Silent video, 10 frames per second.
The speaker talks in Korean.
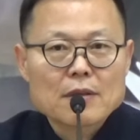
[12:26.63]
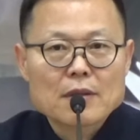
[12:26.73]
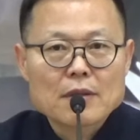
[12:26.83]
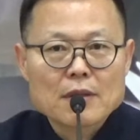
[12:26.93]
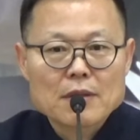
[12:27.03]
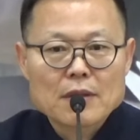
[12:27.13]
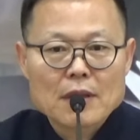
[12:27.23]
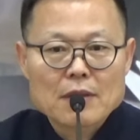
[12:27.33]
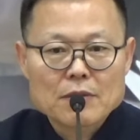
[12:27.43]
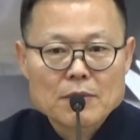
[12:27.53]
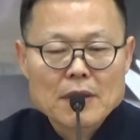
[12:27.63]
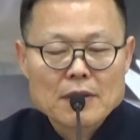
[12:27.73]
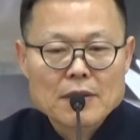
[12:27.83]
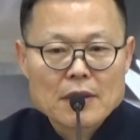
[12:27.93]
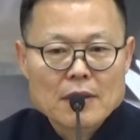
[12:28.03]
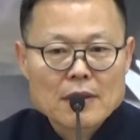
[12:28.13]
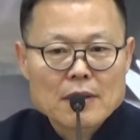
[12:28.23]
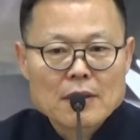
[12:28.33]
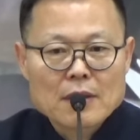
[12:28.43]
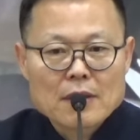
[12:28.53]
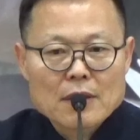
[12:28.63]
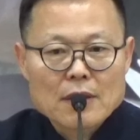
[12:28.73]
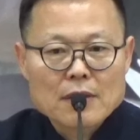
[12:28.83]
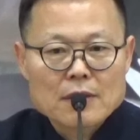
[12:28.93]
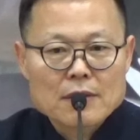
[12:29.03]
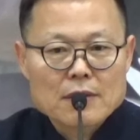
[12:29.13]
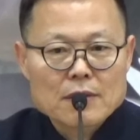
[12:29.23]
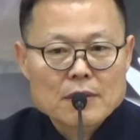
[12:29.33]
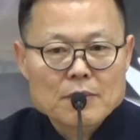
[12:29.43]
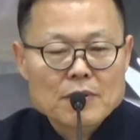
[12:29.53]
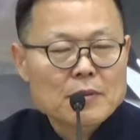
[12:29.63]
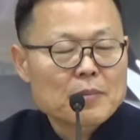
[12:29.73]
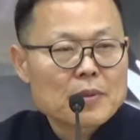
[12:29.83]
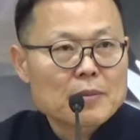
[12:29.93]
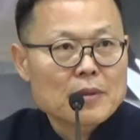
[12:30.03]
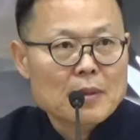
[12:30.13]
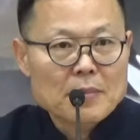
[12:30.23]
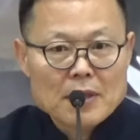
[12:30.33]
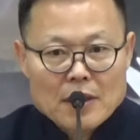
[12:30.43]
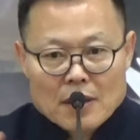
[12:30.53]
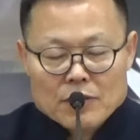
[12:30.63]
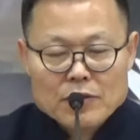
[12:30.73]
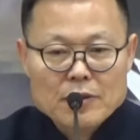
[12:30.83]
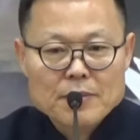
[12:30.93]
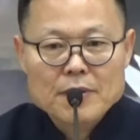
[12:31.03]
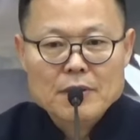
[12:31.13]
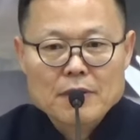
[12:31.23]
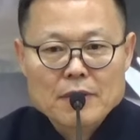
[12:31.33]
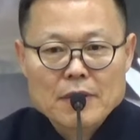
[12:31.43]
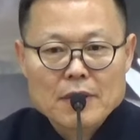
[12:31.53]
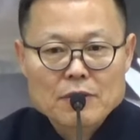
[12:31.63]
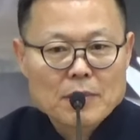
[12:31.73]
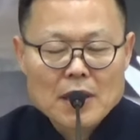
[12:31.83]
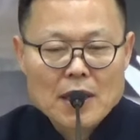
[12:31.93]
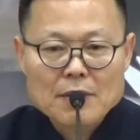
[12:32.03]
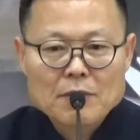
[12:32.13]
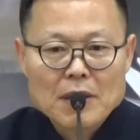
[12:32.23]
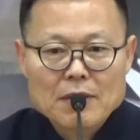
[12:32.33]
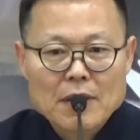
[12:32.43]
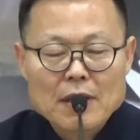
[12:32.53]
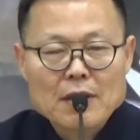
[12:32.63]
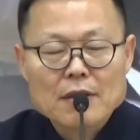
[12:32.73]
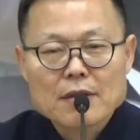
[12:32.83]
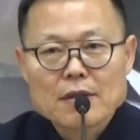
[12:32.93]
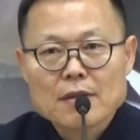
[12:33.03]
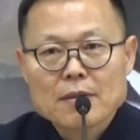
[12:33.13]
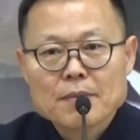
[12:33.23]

예, 거사, 유마 거사. 께서는 네, 불이법을 한마디 해주십시오. 그러니까 유마가 아무 말도 안 했거든.